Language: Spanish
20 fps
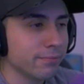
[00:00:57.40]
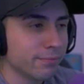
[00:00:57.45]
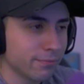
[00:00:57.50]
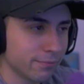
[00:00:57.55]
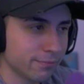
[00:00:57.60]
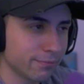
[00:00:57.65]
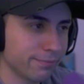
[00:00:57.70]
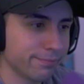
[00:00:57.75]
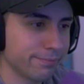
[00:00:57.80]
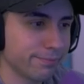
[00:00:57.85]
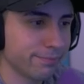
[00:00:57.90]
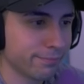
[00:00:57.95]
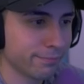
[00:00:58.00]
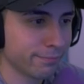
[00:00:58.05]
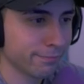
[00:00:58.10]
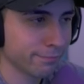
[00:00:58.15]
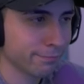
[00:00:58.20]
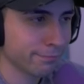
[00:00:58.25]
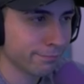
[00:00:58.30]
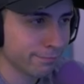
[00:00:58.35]
¡Que no
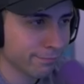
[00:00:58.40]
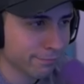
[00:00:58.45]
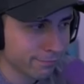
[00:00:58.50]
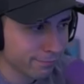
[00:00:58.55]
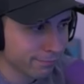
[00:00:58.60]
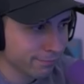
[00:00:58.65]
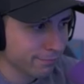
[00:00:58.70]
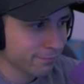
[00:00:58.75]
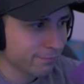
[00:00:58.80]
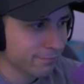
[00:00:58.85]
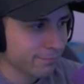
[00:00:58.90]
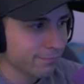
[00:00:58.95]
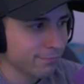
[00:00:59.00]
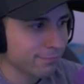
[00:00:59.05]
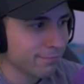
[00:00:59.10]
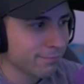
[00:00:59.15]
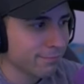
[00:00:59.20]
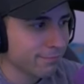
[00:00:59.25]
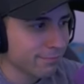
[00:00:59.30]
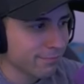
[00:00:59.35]
la quiero!
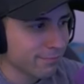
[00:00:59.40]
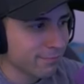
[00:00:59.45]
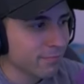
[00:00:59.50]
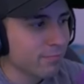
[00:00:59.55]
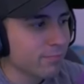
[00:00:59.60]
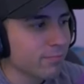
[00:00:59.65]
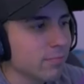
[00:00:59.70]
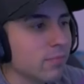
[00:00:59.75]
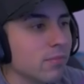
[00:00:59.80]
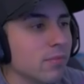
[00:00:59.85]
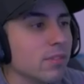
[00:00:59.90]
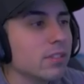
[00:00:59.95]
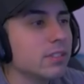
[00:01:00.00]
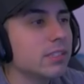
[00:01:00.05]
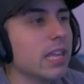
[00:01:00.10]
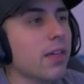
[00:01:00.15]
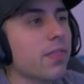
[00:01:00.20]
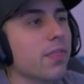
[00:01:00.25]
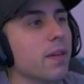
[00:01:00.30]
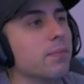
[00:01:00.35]
se
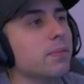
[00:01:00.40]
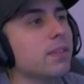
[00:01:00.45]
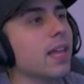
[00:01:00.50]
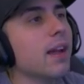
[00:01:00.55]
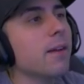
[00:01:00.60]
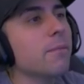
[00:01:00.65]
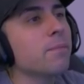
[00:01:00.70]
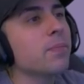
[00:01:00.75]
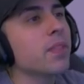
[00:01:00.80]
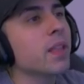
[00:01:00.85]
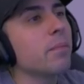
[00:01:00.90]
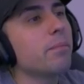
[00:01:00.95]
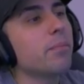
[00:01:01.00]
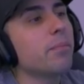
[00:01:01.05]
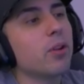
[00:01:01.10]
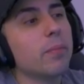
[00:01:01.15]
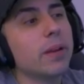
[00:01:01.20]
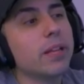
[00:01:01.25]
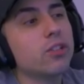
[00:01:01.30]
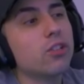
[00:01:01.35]
acepta,
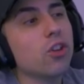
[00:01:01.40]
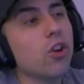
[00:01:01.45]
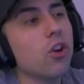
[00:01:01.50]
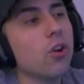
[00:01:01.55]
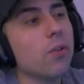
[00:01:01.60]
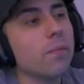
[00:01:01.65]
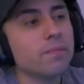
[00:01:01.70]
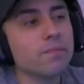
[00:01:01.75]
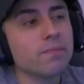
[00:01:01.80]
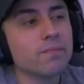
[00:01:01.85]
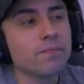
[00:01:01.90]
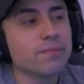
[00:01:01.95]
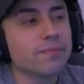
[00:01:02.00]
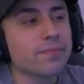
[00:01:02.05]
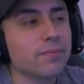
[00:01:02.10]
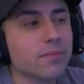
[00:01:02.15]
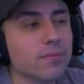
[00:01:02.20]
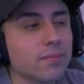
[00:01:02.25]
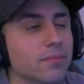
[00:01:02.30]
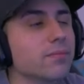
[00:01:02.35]
prometo
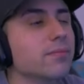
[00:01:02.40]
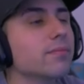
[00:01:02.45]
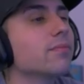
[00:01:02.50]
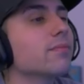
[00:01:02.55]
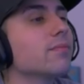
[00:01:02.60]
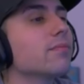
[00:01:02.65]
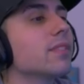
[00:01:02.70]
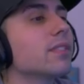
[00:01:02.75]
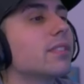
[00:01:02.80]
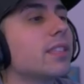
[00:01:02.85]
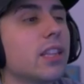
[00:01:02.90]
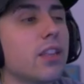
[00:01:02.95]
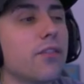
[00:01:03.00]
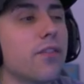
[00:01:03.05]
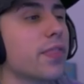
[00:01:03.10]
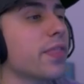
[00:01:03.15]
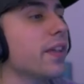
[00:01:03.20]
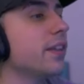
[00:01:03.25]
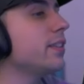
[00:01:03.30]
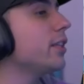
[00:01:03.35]

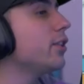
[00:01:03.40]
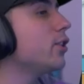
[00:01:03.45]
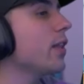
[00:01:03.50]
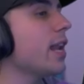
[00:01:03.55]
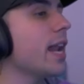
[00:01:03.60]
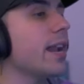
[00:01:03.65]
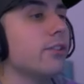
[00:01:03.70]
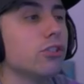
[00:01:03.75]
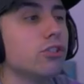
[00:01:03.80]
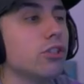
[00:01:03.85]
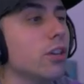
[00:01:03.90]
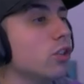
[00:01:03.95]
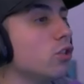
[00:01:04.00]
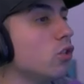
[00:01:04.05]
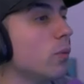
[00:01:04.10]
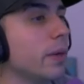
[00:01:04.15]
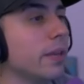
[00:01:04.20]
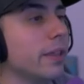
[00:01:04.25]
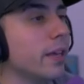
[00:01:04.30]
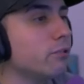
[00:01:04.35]
satisfacerte todas las noches de tu
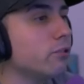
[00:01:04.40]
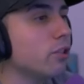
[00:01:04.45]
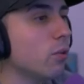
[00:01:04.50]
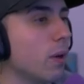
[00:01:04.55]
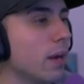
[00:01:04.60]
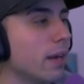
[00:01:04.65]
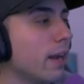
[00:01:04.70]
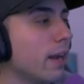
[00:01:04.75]
vida, Chihuahua.